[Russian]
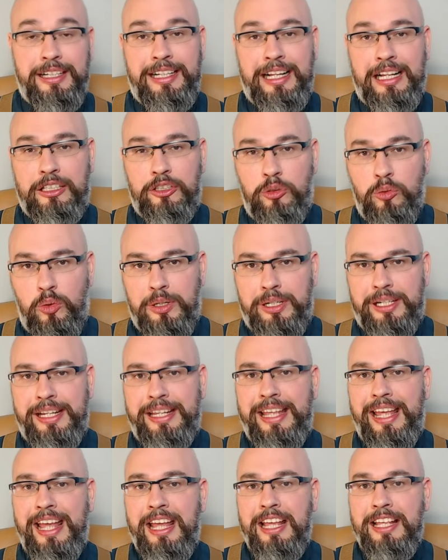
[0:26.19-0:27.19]

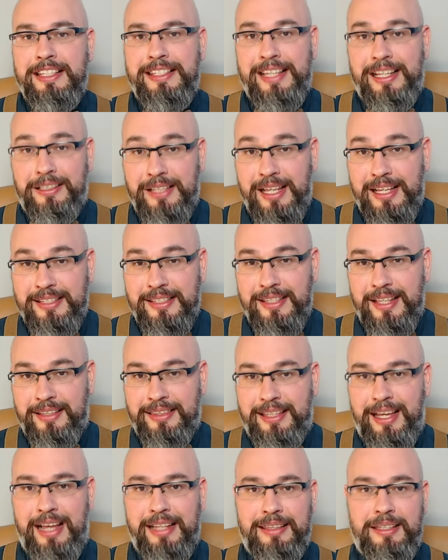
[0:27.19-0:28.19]
который, согласно
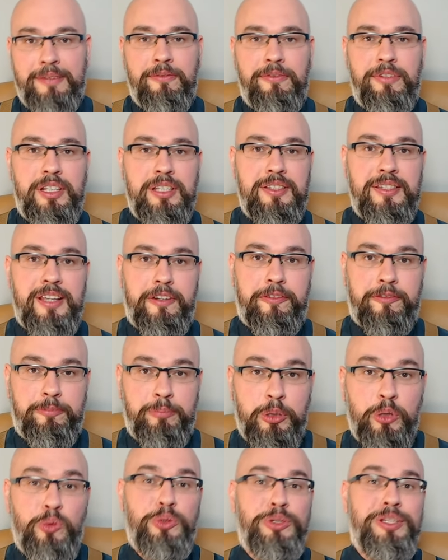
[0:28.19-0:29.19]
данным в резерв
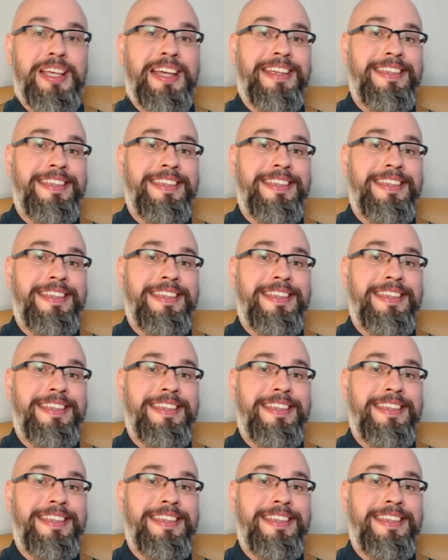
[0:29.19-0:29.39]
плюс,